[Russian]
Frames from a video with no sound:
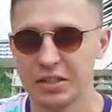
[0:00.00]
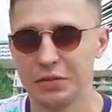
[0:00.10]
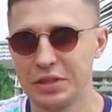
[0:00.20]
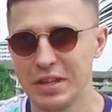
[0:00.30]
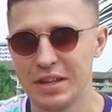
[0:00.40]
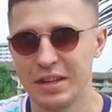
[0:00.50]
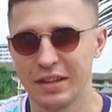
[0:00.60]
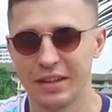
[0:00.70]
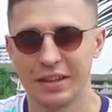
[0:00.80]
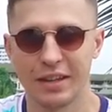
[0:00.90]

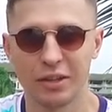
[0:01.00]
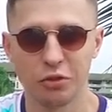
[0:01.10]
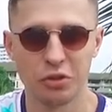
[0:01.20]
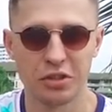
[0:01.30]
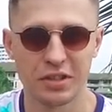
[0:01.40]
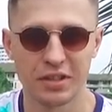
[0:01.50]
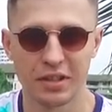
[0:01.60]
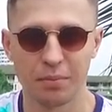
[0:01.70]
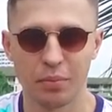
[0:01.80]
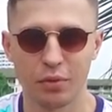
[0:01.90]
заведение
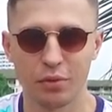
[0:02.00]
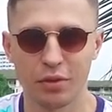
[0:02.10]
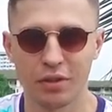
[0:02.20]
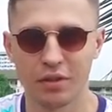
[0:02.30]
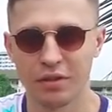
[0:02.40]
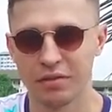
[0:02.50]
относится по